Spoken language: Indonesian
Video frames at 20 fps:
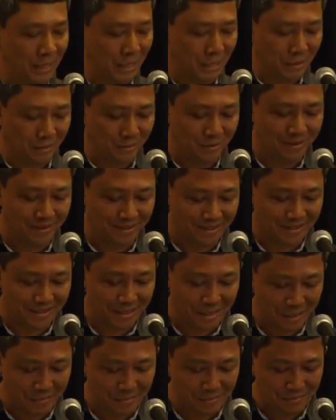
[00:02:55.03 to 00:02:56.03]
merenung ke
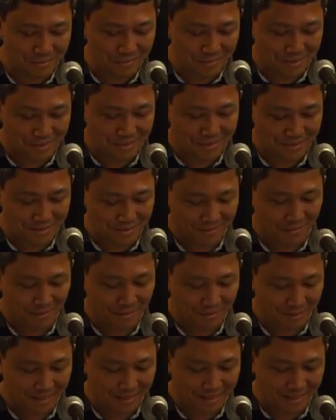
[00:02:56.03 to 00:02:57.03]
dalam uh,
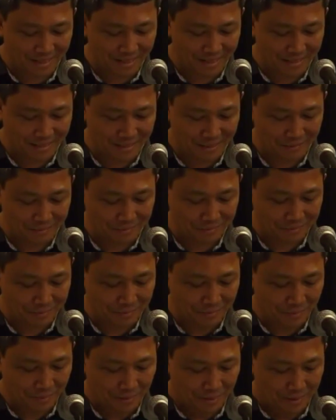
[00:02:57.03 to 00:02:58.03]
pemikiran Nietzsche.
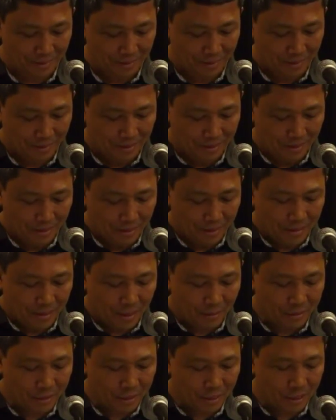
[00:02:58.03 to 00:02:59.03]

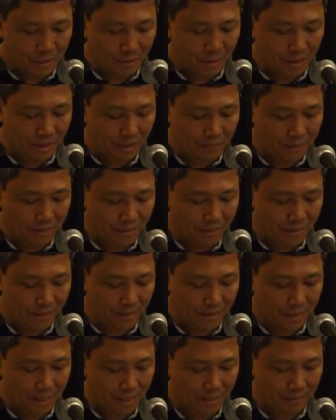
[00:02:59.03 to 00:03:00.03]
Tafsir kedua yang lebih
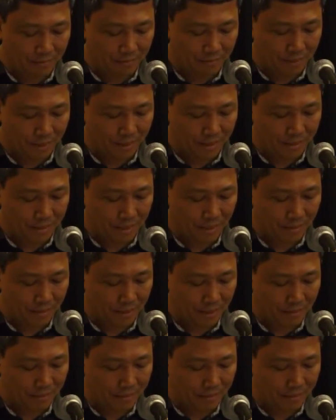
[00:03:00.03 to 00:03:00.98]
inteligen berkisar pada